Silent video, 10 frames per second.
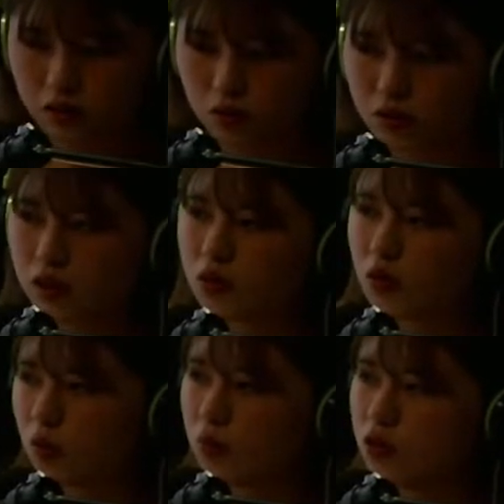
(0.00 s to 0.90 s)
去年
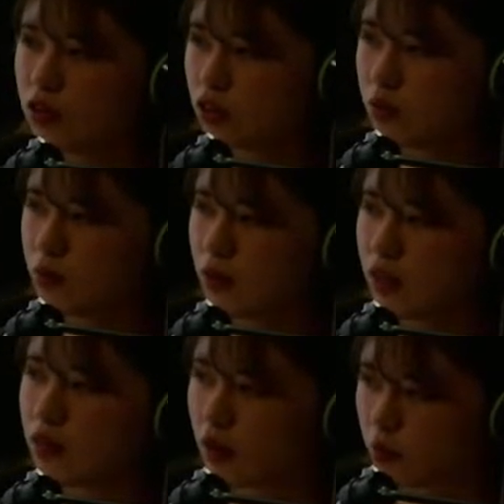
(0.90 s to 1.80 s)
の「
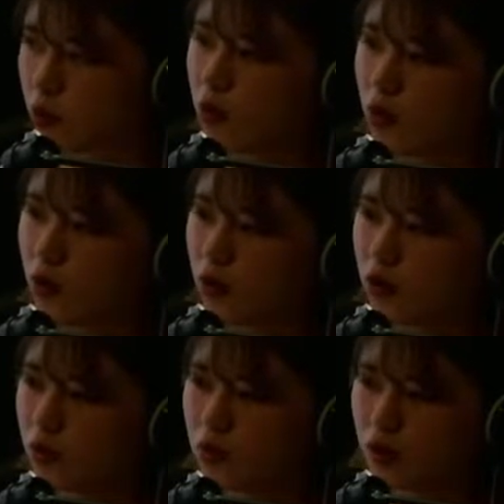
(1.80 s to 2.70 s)
ミュージックブレイク」でも
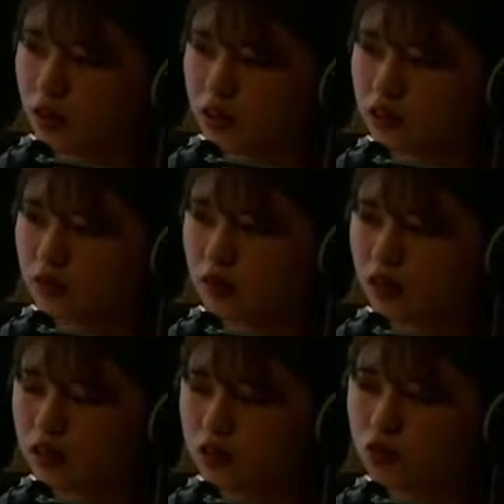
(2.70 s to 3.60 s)
この話
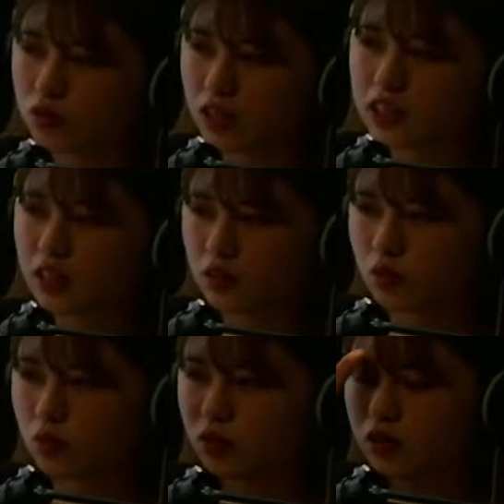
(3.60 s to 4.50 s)
はちょっと出したと
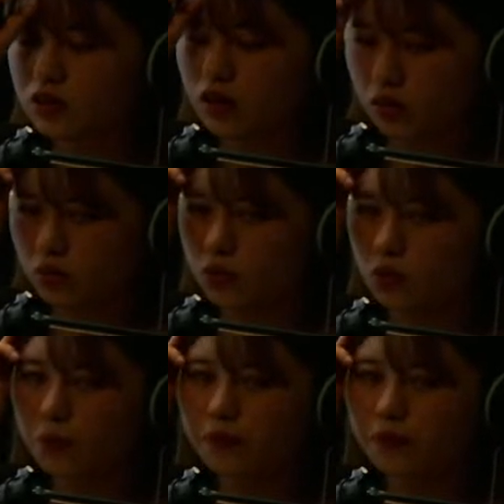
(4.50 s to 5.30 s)
思うんですけれども